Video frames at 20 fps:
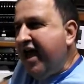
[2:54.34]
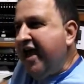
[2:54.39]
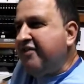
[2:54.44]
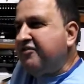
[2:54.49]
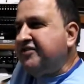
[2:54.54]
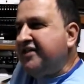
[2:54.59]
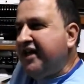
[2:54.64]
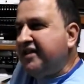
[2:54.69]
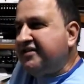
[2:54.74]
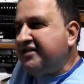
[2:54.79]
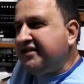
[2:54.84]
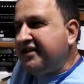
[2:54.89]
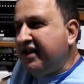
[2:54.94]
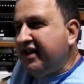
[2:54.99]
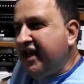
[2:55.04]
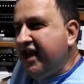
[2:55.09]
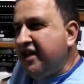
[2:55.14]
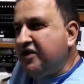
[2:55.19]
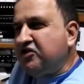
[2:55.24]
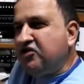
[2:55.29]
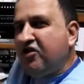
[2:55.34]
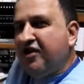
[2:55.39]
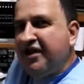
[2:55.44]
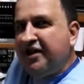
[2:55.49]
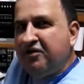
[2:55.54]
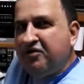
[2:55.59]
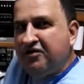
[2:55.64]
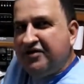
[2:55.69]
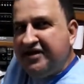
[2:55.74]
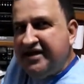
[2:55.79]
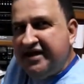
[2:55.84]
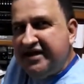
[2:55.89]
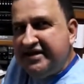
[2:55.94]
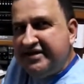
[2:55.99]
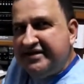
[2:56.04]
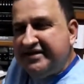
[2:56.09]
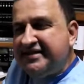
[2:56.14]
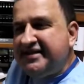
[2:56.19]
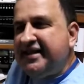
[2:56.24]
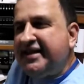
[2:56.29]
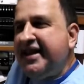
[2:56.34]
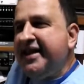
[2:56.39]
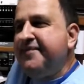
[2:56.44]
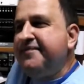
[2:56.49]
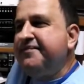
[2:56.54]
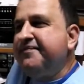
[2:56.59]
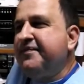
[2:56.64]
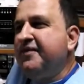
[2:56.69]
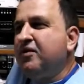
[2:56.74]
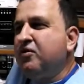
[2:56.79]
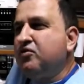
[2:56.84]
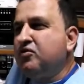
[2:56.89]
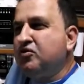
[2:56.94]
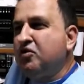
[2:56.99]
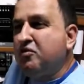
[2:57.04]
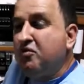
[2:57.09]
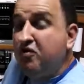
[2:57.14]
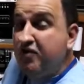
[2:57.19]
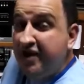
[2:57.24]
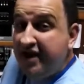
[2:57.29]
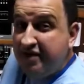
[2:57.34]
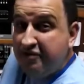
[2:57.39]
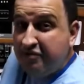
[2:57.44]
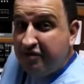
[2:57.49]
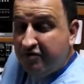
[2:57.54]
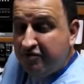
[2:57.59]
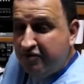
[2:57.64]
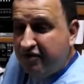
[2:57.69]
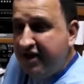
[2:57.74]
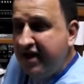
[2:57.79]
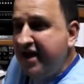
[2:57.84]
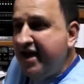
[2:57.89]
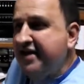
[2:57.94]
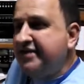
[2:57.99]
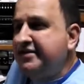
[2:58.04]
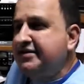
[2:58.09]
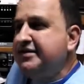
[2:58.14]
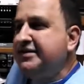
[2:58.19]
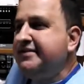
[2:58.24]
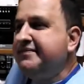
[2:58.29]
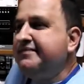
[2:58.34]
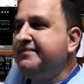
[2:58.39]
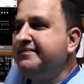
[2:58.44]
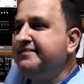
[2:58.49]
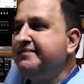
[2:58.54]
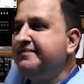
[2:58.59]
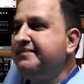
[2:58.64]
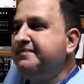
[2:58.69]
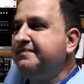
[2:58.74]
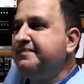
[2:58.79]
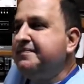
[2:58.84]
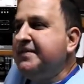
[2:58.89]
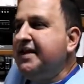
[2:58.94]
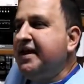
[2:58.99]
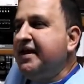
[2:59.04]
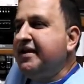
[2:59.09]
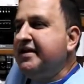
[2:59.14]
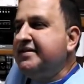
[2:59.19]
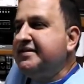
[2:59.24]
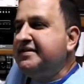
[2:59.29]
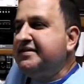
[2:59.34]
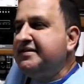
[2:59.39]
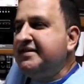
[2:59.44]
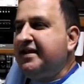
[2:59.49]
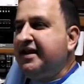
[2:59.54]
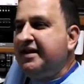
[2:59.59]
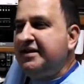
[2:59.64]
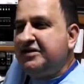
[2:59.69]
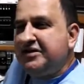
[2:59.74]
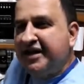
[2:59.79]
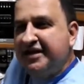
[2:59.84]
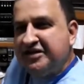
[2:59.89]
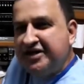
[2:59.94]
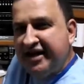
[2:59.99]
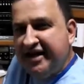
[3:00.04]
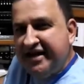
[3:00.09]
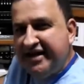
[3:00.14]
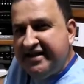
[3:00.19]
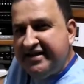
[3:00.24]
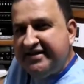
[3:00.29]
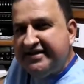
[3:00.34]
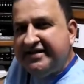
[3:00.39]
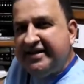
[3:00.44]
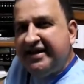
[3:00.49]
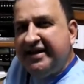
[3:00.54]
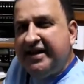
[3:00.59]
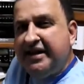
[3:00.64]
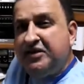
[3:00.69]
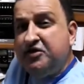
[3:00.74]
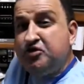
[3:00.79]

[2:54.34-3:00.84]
É, você é Sertaneja, Hora da Notícia, né? O João Moreira, o Paulo Moretti, esses grandes radialistas, grandes